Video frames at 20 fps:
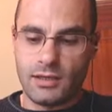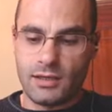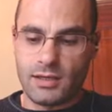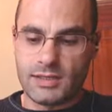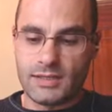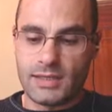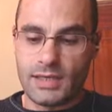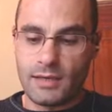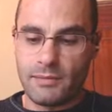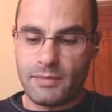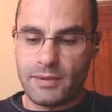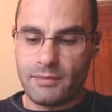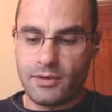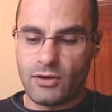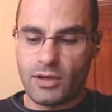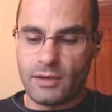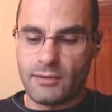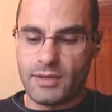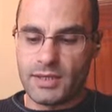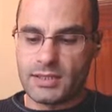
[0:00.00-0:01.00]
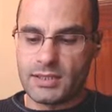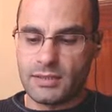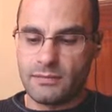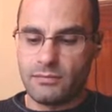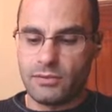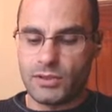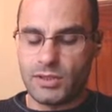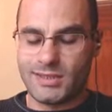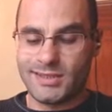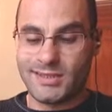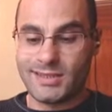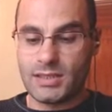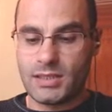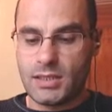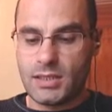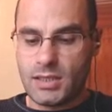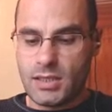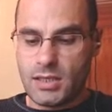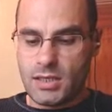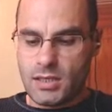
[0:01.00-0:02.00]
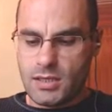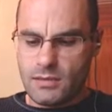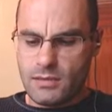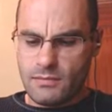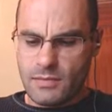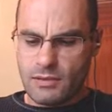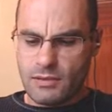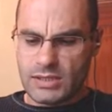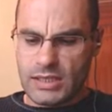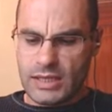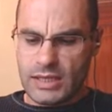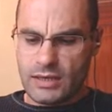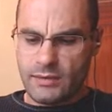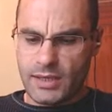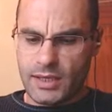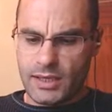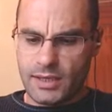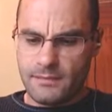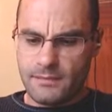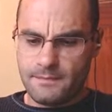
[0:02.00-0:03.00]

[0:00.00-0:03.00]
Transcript: que sea el primero en abrirse. Pues vamos a darle brea.